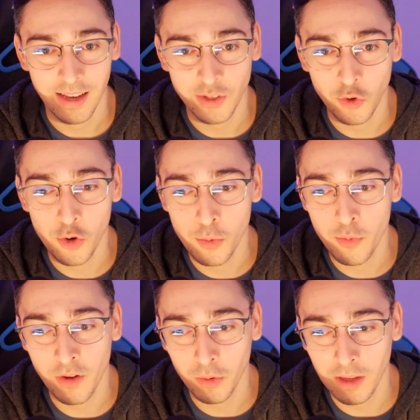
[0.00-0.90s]
Est-ce que le bleu
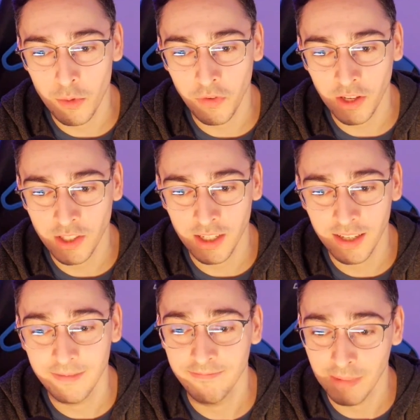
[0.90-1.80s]
va autant me faire
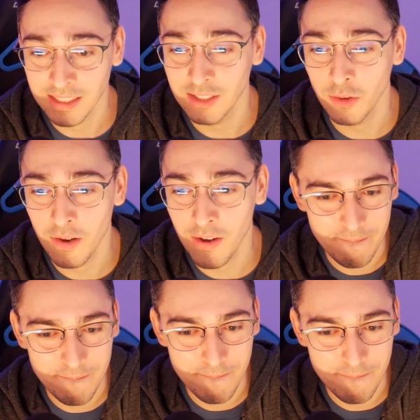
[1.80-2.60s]
chier bah, C'est ce qu'on va voir.